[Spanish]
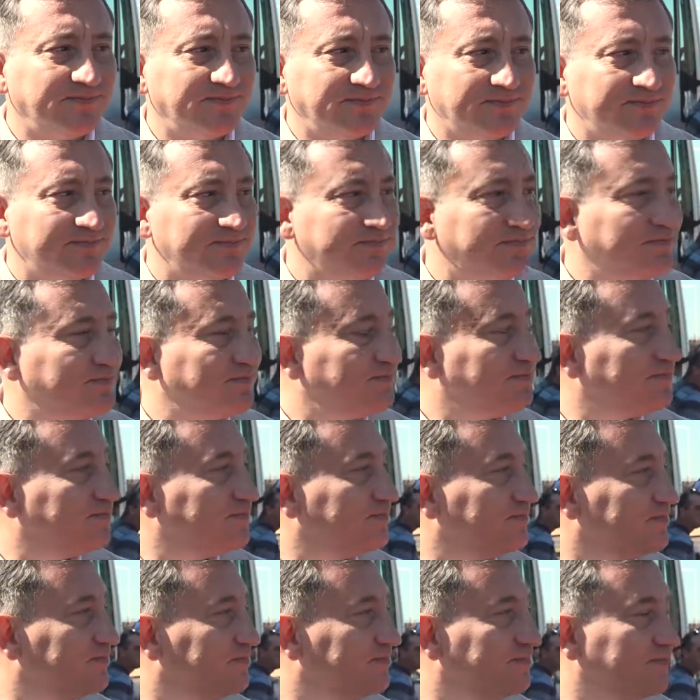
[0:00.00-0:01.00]
¿Qué
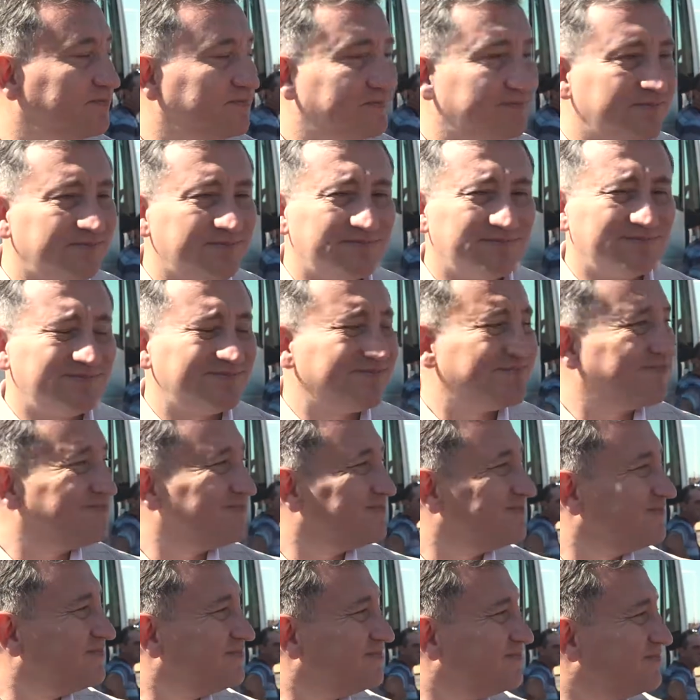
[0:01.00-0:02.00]
solicitan más los
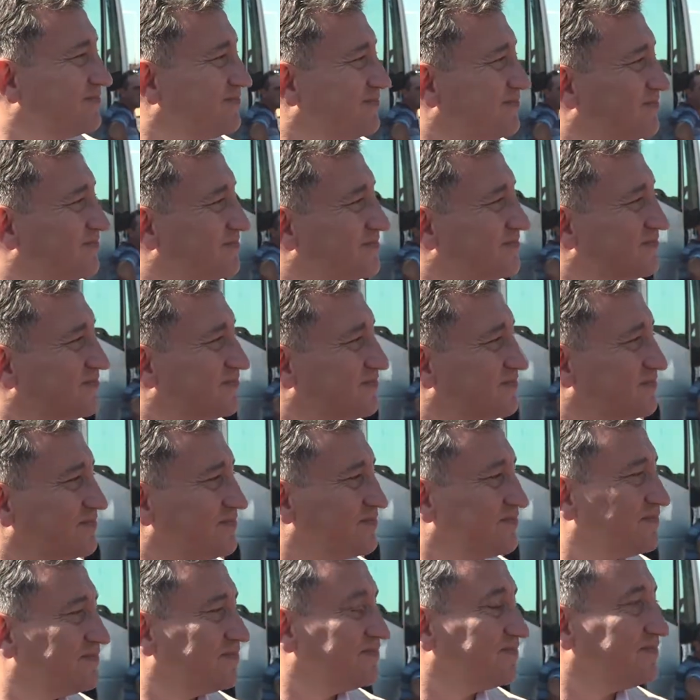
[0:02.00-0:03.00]
intendentes en esta
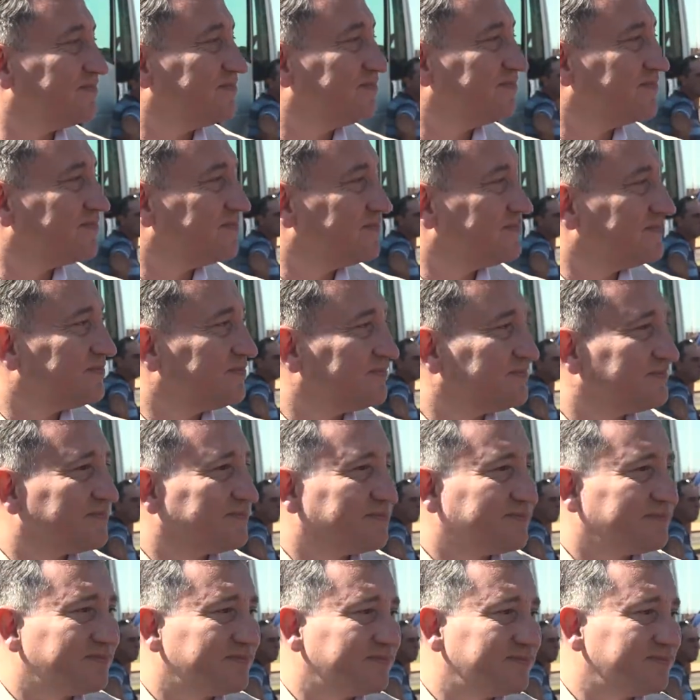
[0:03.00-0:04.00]
coyuntura? ¿Qué es
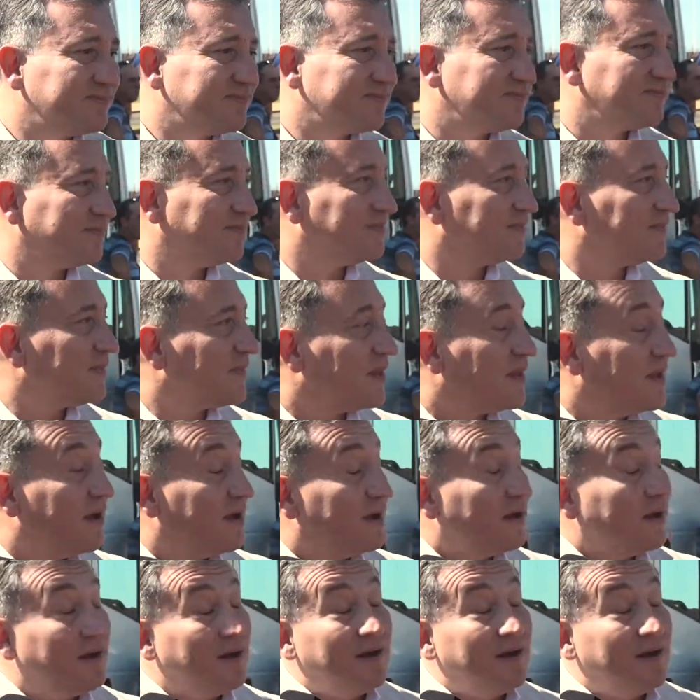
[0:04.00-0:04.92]
lo que están pidiendo? ¿Qué más?